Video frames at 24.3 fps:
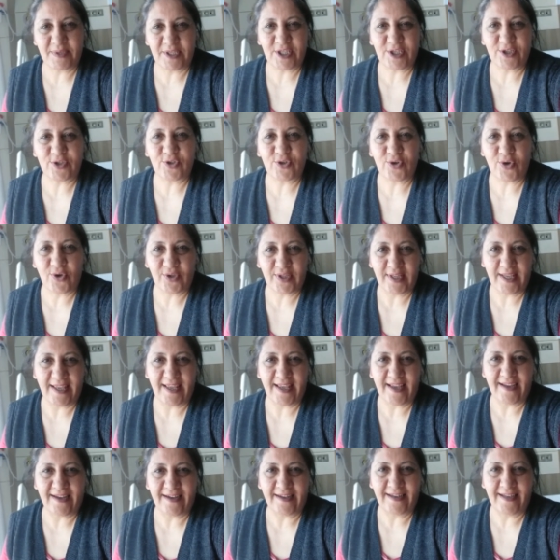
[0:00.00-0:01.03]
için çok
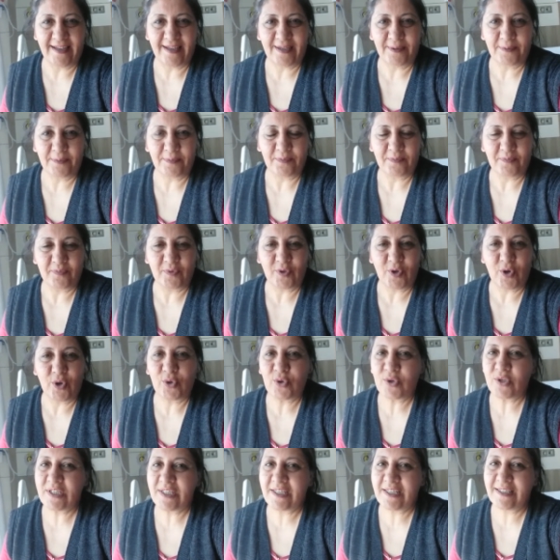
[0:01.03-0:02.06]
değerli.
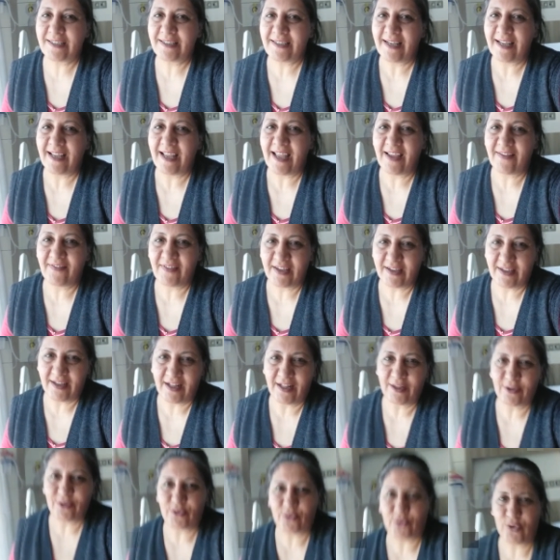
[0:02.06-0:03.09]
Onun için evde
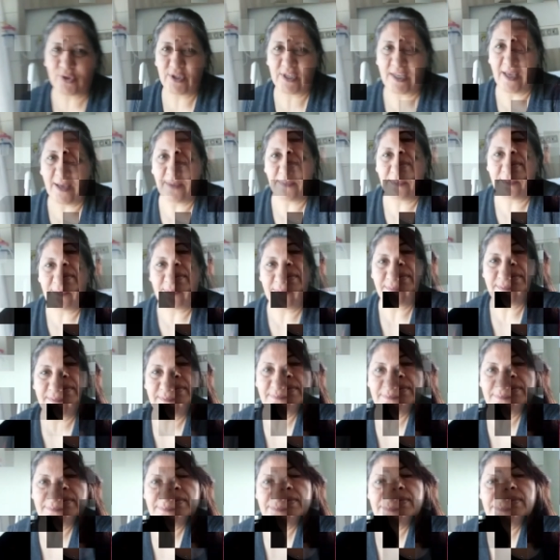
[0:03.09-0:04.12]
kal Türkiye.
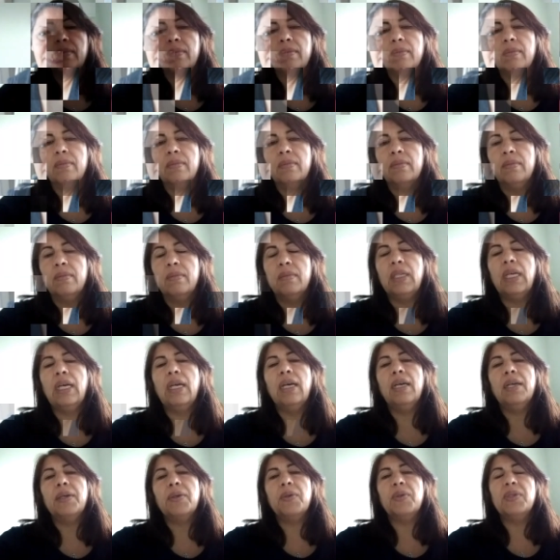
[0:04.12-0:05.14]

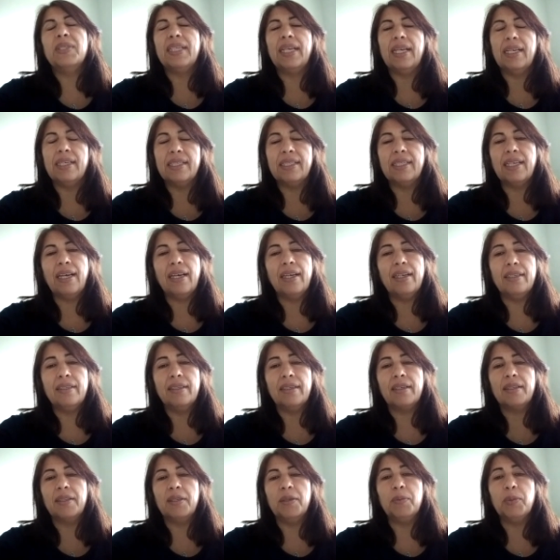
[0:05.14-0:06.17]
Daha güzel,
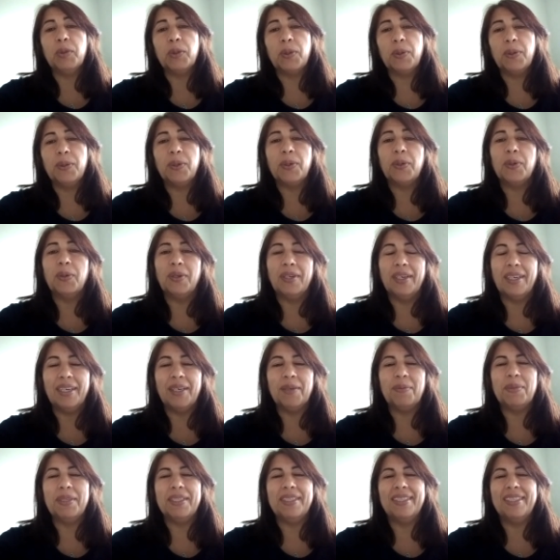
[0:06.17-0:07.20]
sağlıklı, mutlu
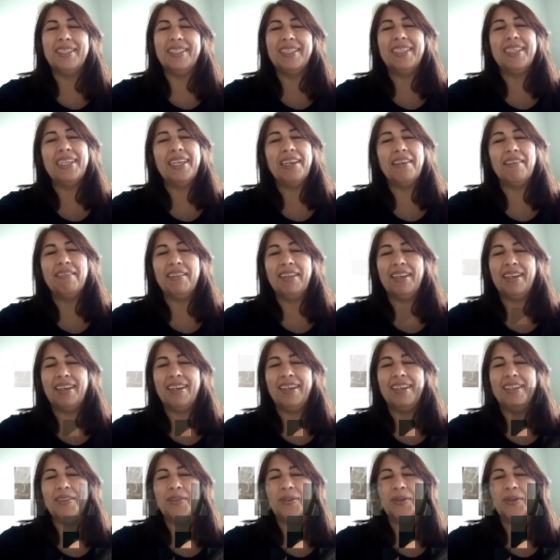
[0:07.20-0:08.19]
günlerimiz için evde kal